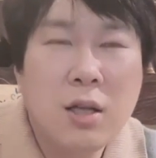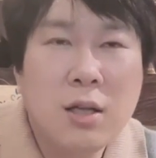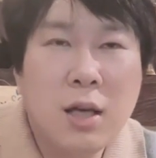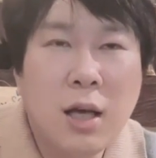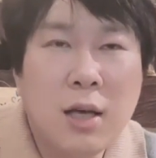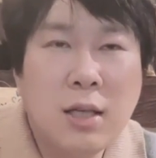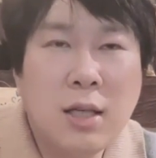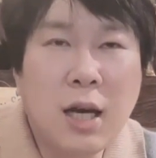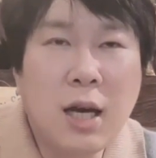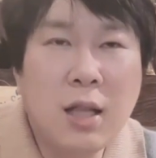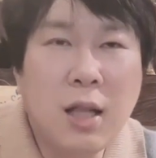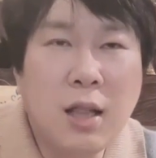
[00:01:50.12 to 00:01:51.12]
이제
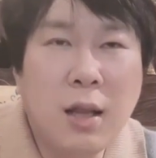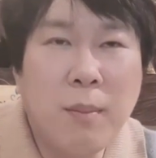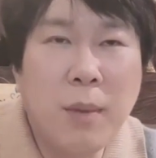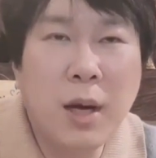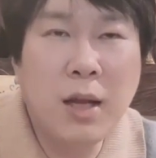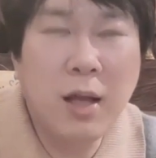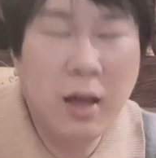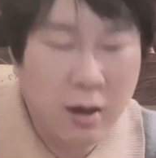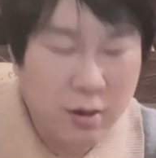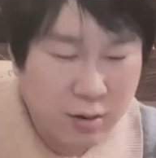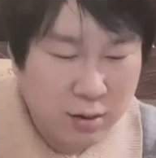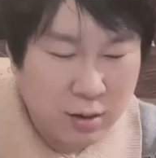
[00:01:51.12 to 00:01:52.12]
시작이 된단
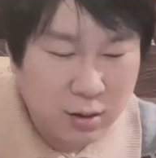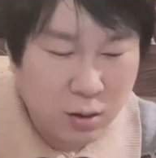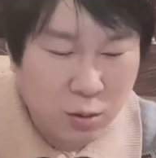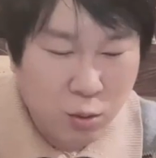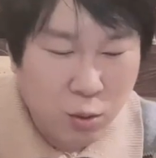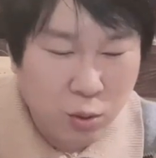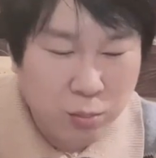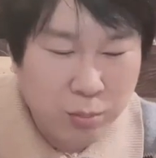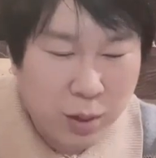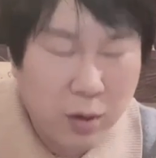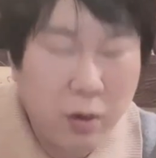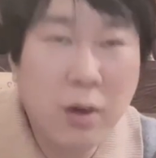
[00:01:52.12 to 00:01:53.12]
말이에요 그래서 곧
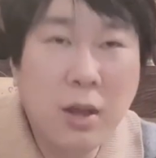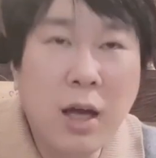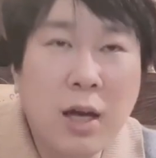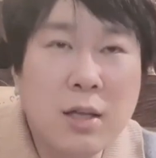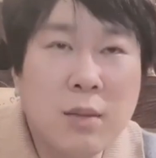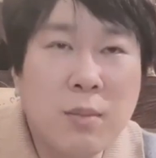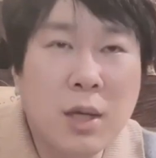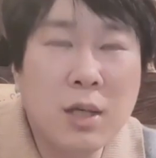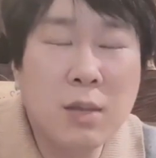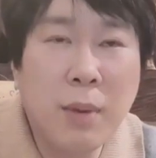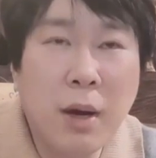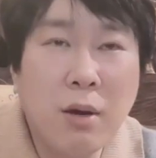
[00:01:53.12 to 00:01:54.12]
8월 달이지만
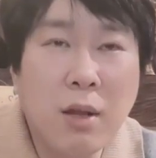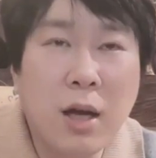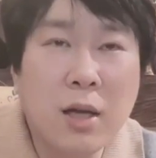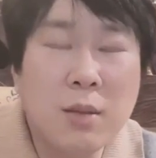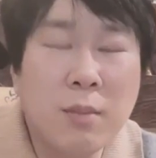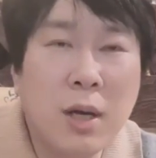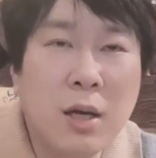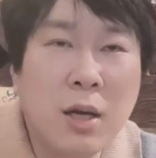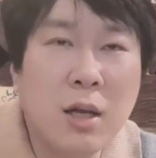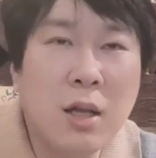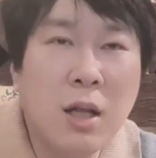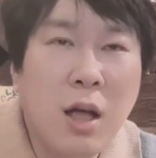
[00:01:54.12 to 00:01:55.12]
지금 8월
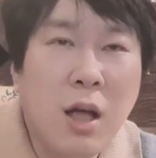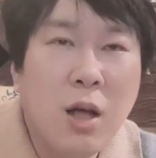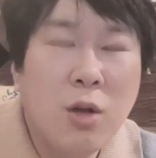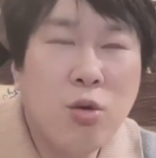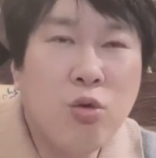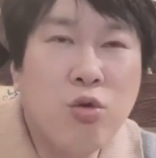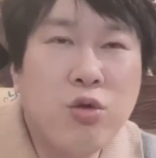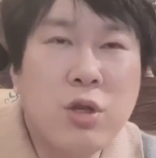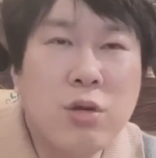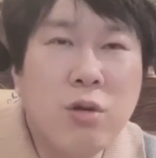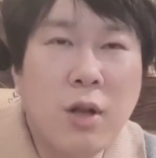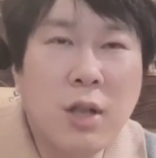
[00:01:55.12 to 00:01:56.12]
달이지만은 또 9,
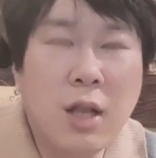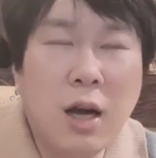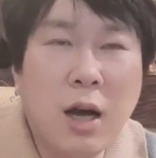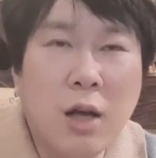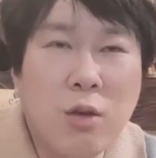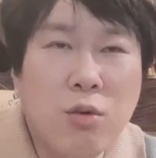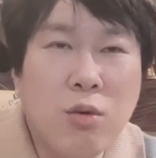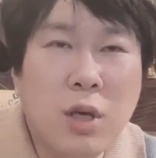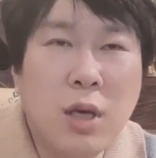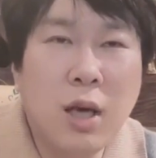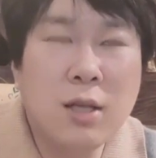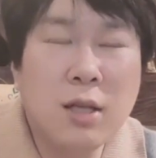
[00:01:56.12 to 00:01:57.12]
10월 달 가도
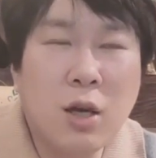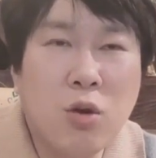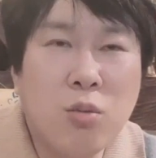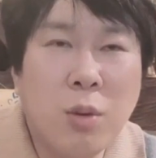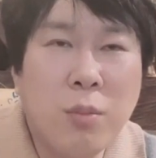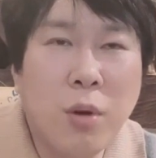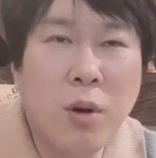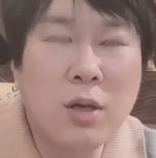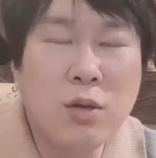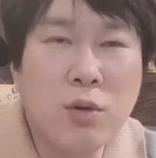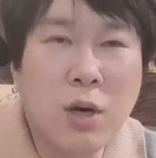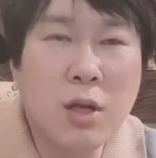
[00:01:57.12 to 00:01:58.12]
이게 자꾸만
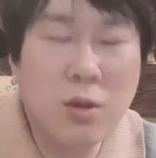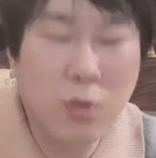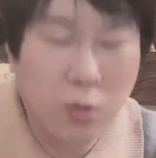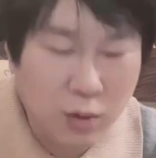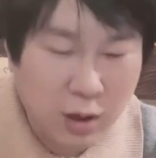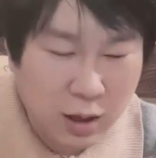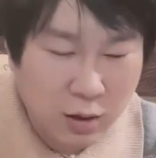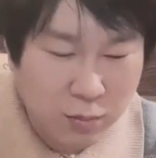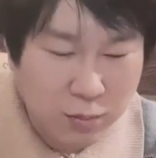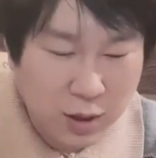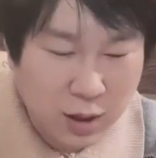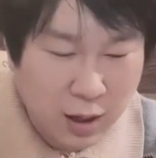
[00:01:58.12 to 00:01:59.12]
변화수가 들어온다
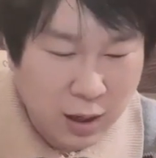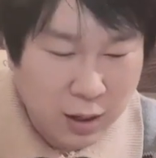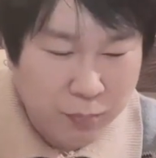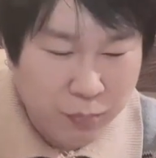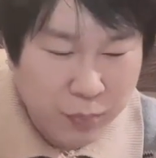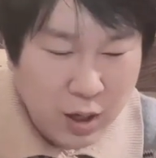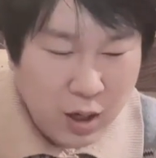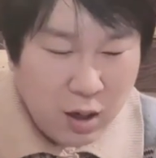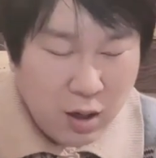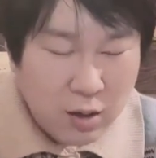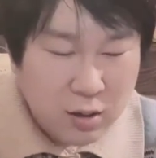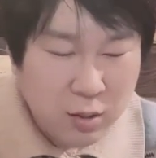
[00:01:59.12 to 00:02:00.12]
이겁니다
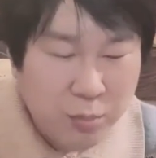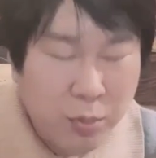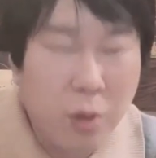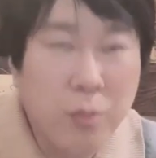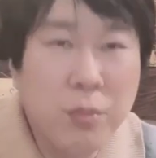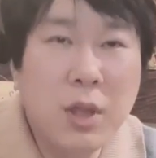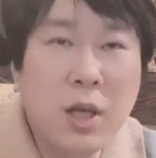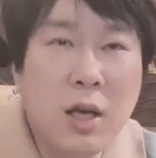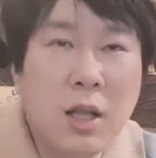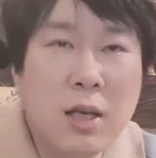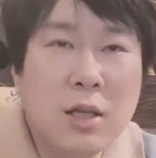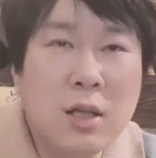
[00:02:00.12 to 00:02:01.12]
그래서
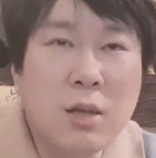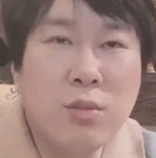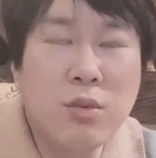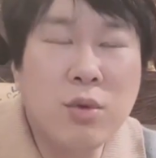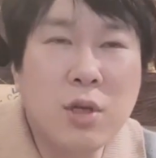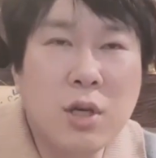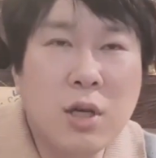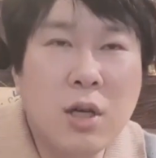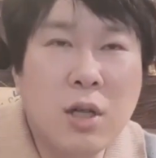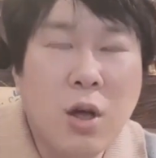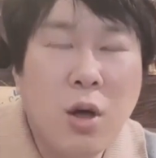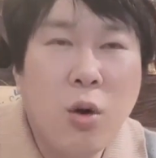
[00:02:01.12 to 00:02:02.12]
범띠 되시는 분들은